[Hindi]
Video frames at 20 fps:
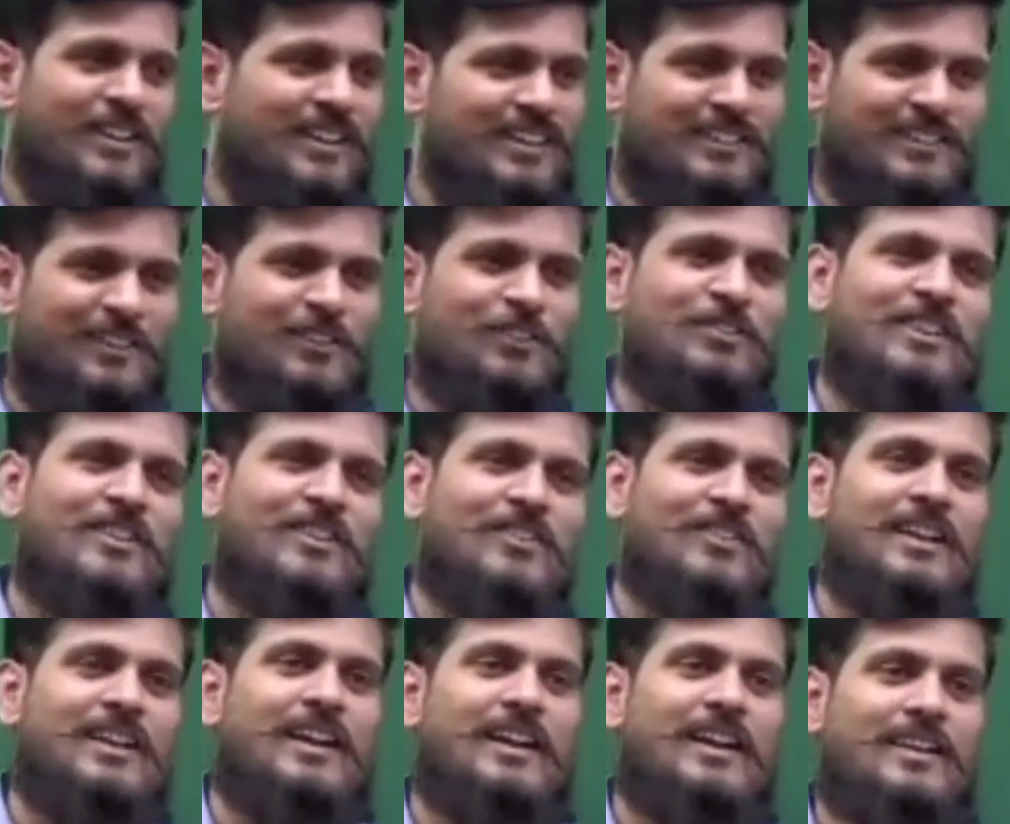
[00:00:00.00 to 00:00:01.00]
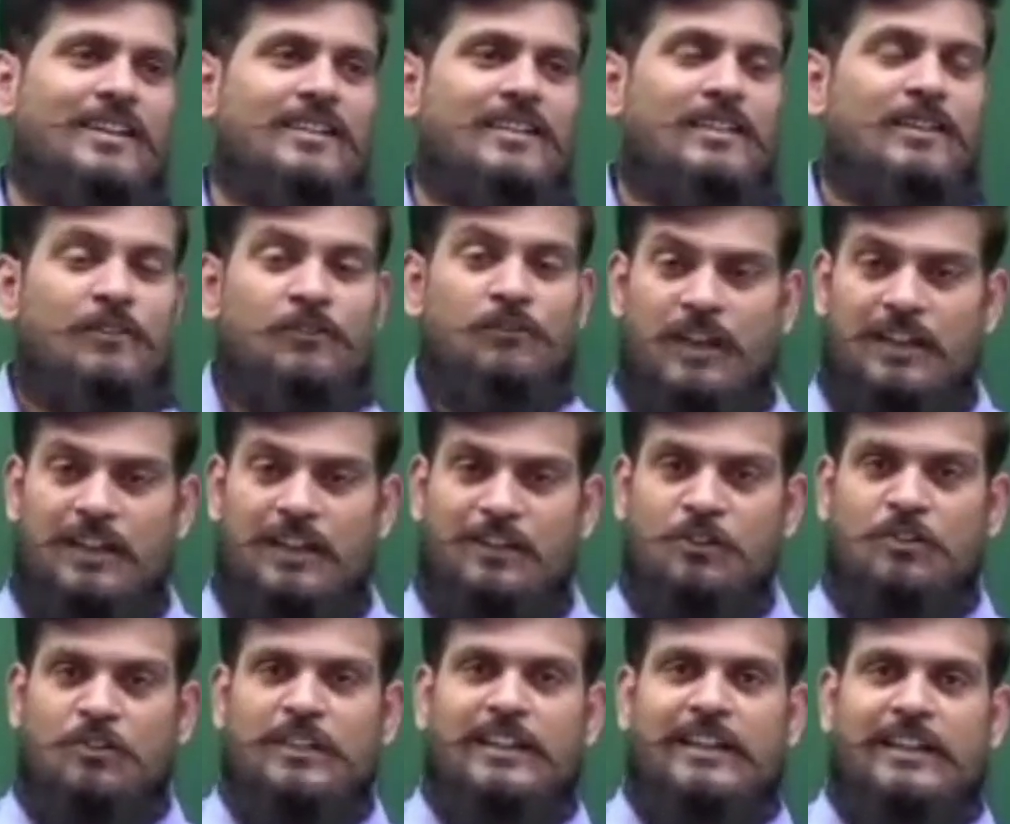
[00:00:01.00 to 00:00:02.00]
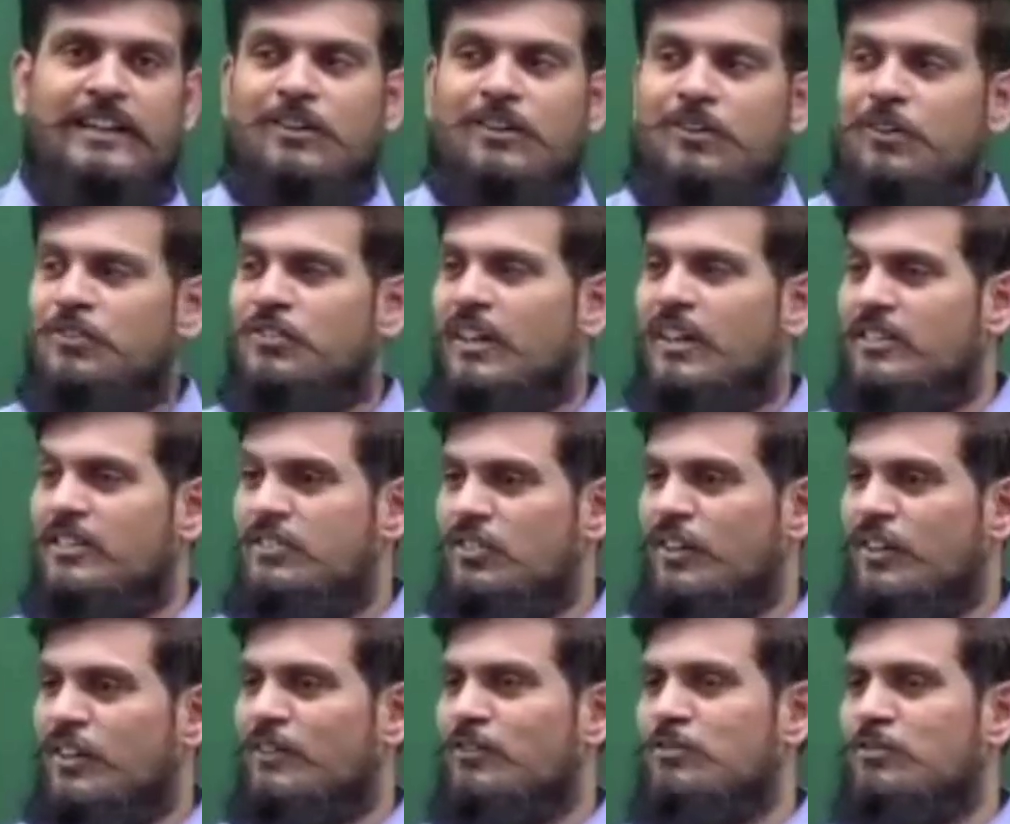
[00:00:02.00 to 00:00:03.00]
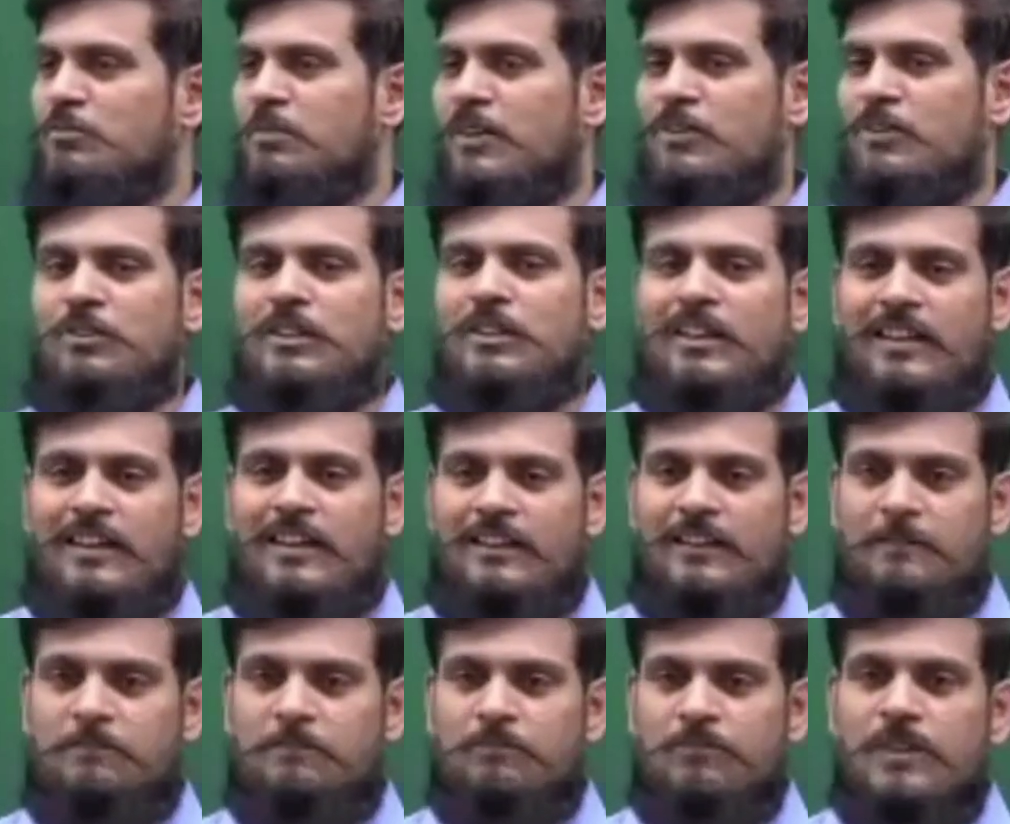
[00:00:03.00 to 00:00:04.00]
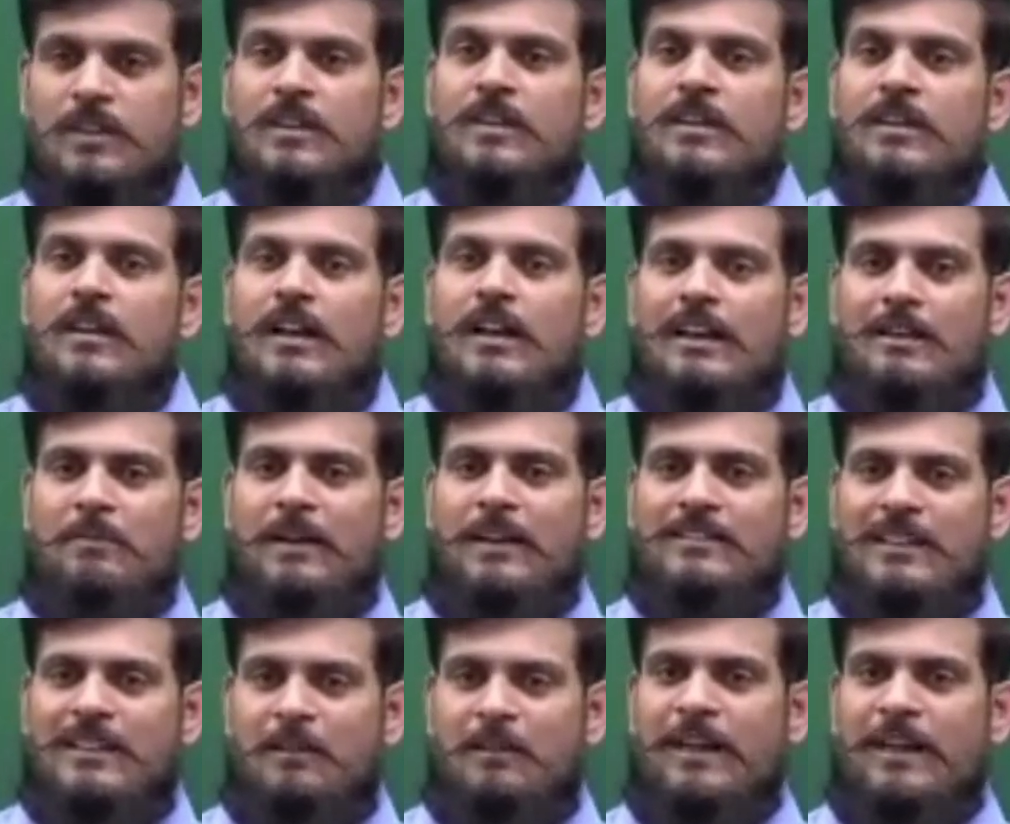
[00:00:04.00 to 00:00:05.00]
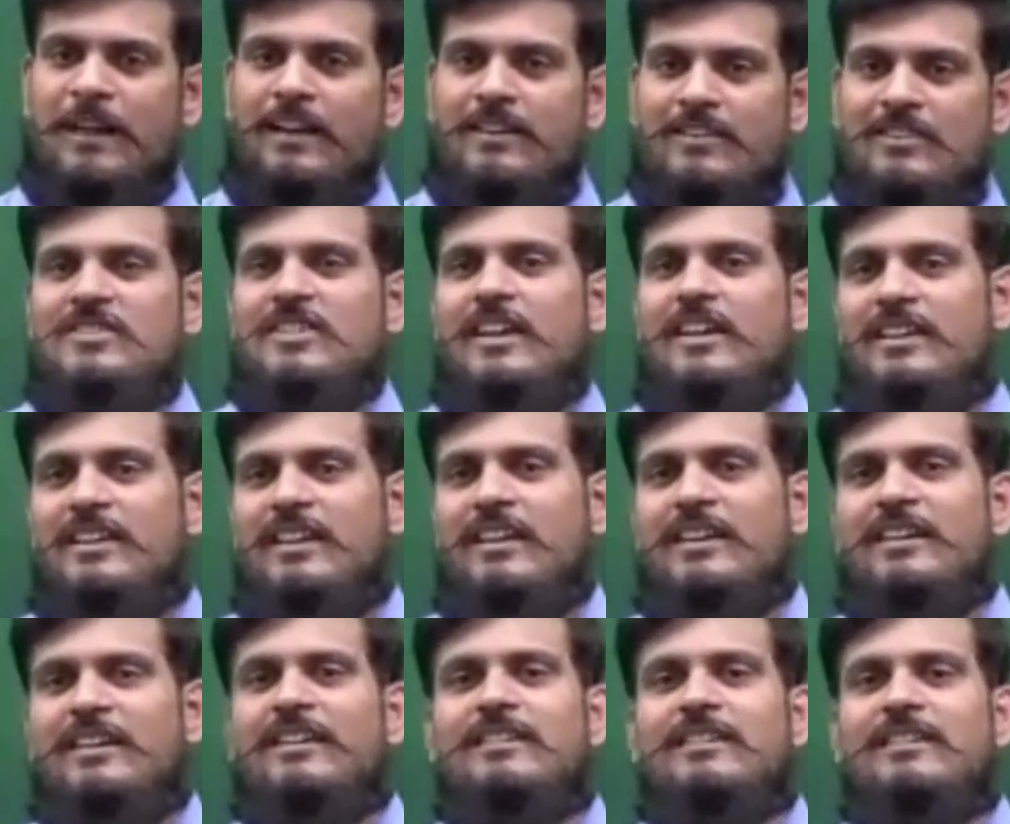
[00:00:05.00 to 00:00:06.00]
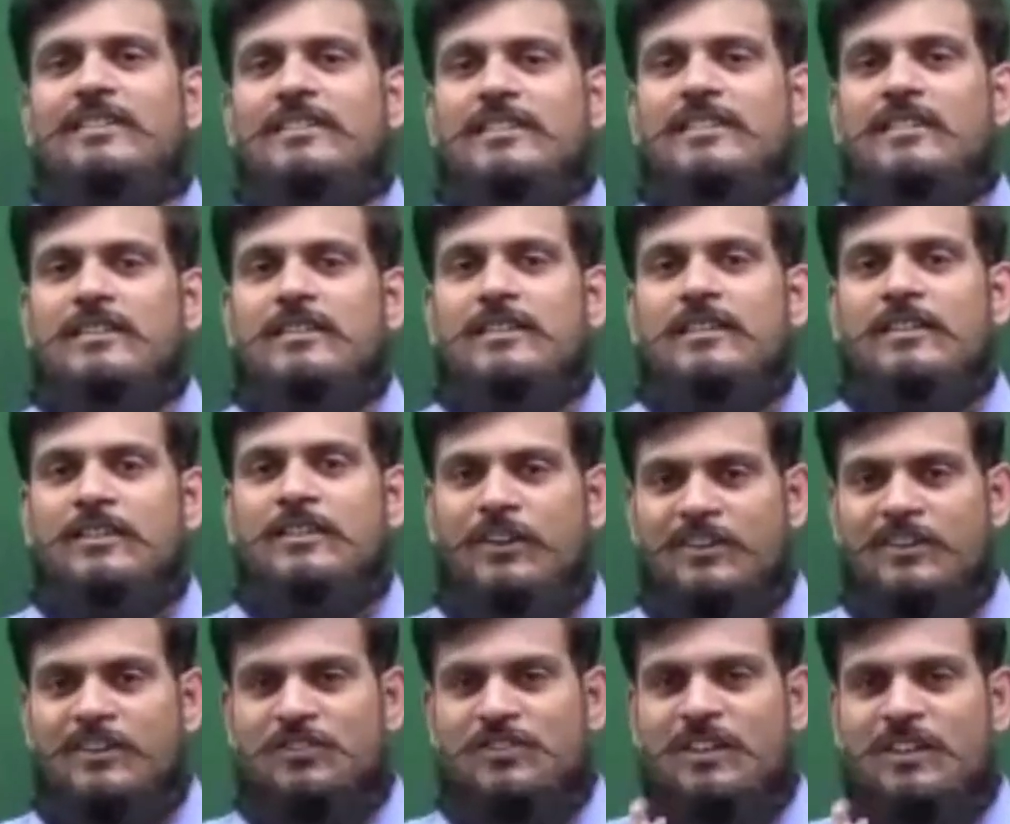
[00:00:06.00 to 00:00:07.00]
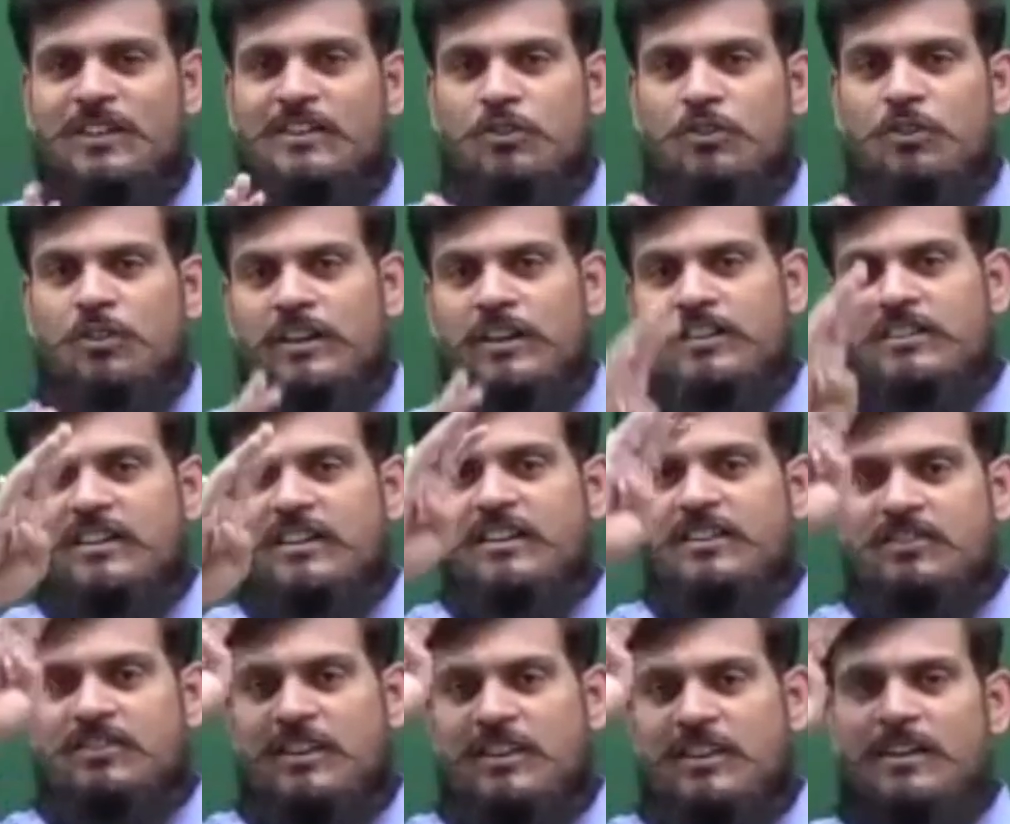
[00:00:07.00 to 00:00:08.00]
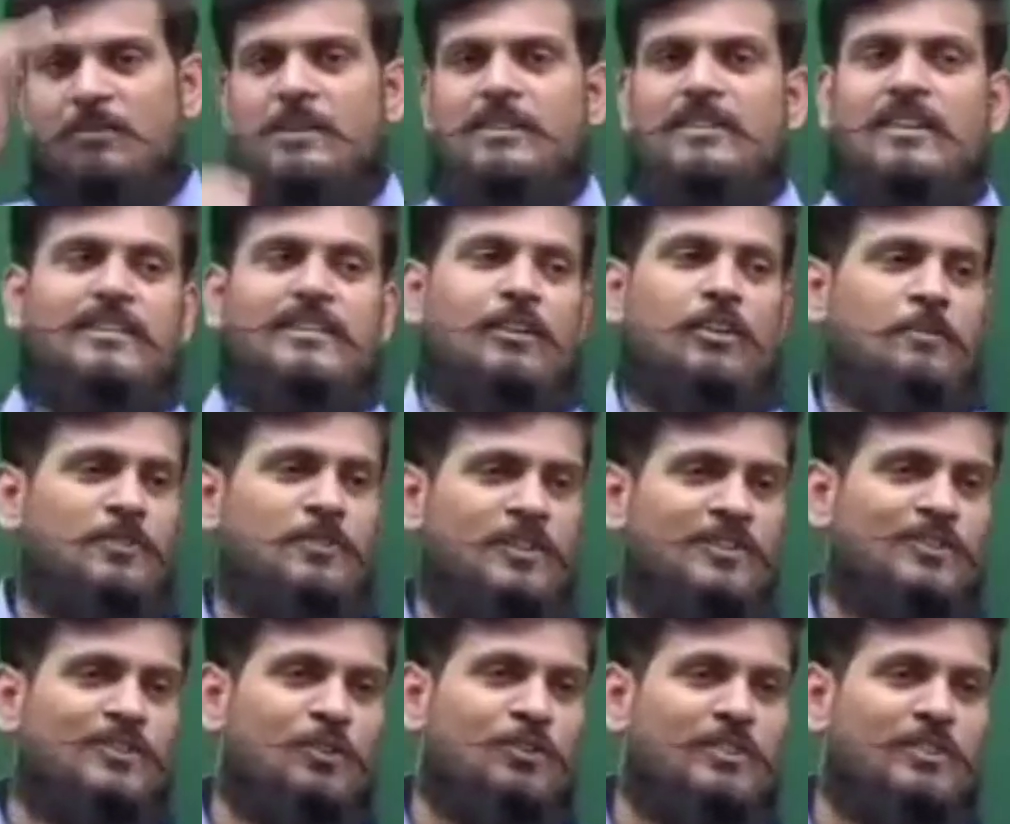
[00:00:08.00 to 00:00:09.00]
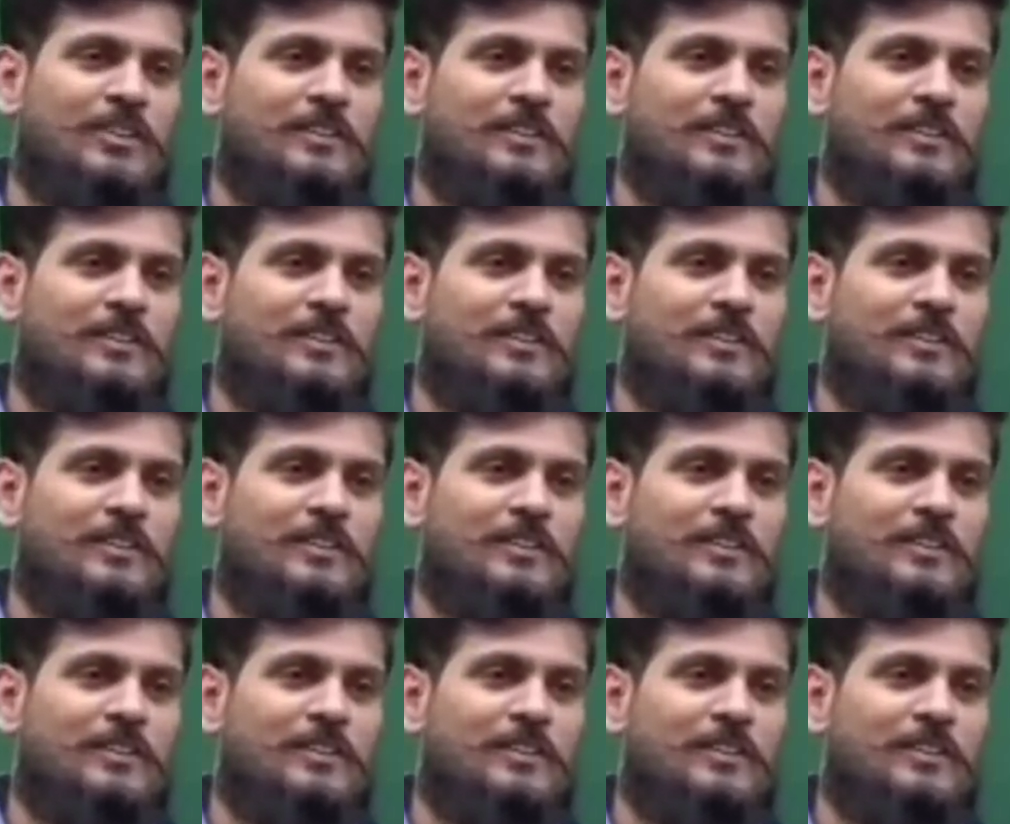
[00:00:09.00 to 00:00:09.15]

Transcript: कुछ नहीं होगा वैल्यू क्रिएट करो सारी चीजें खुद ब खुद आ जाएंगी अरे भाई साहब आई जाइए नेशनल छोड़ो इंटरनेशनल लेवल तक के ऑप्शंस होते हैं